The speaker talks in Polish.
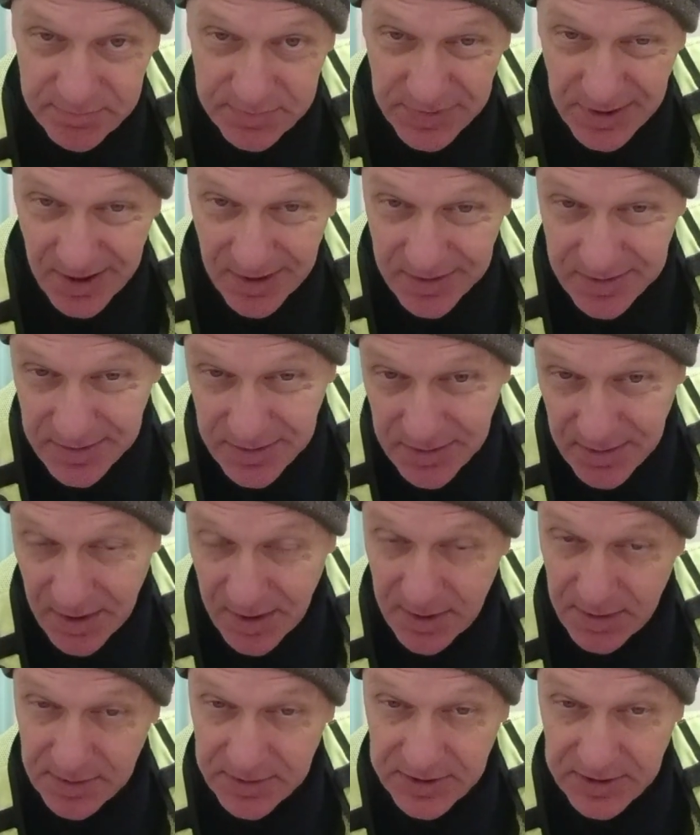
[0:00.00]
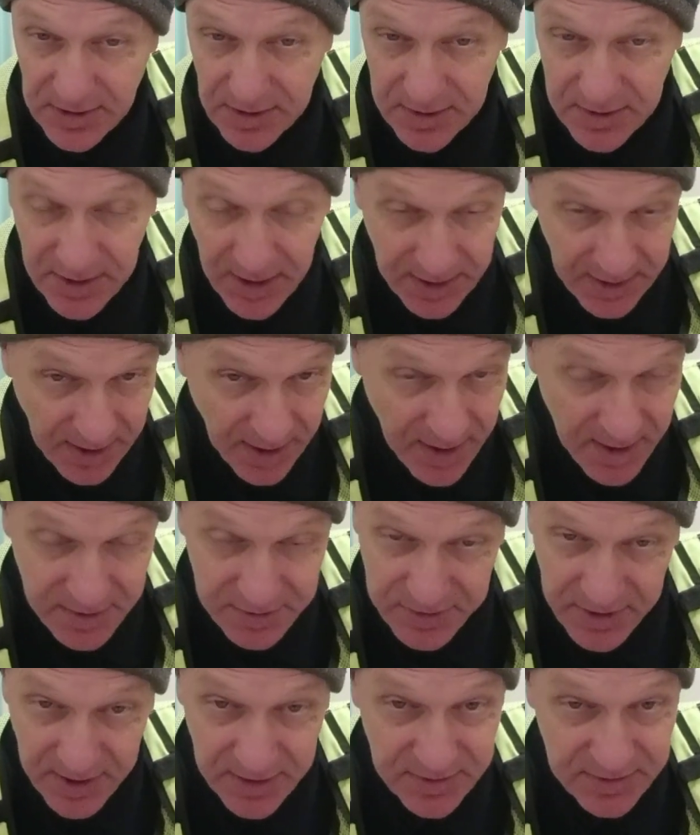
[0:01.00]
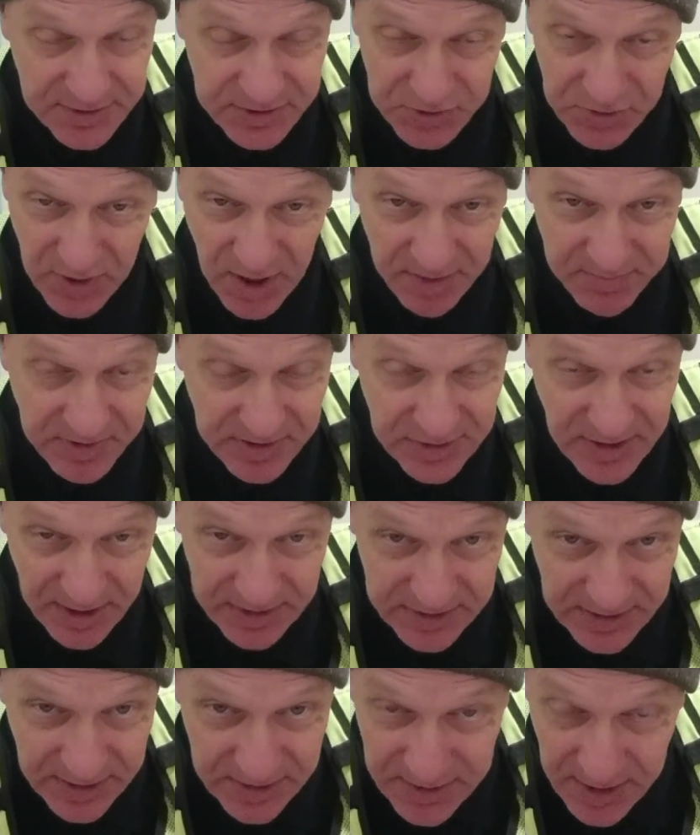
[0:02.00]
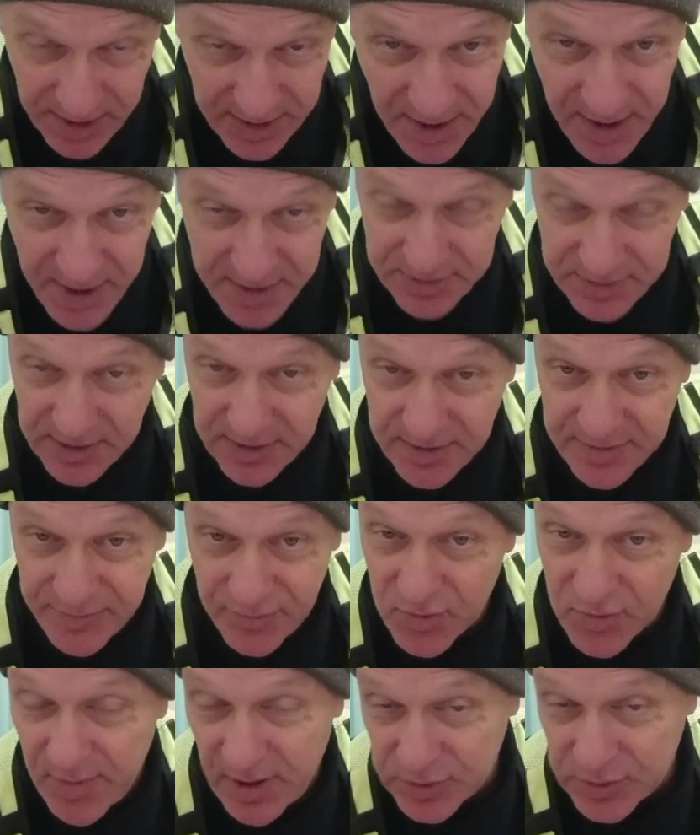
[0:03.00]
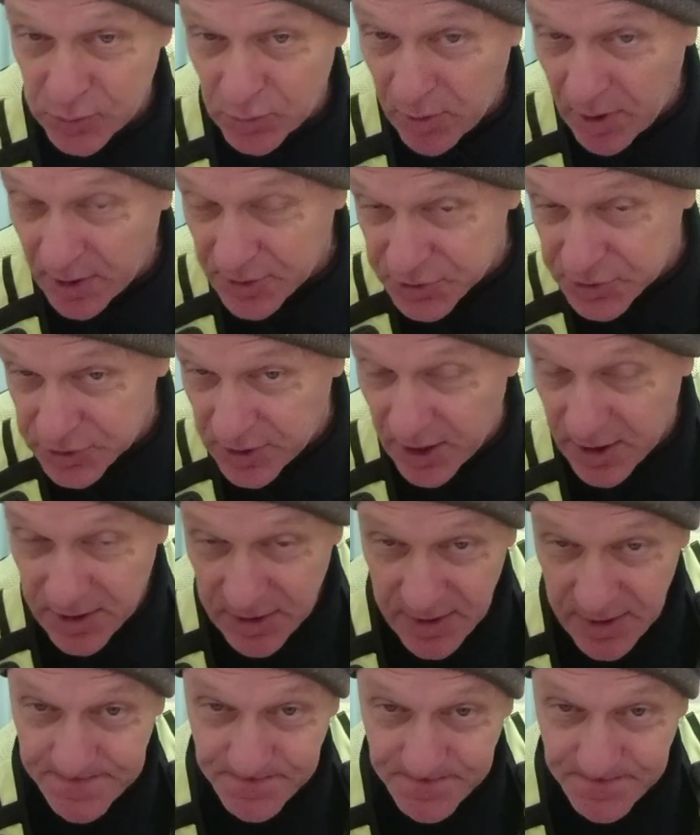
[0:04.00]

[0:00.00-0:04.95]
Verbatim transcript: tak na kilka kartek, co najmniej na kilka kartek formatu A4,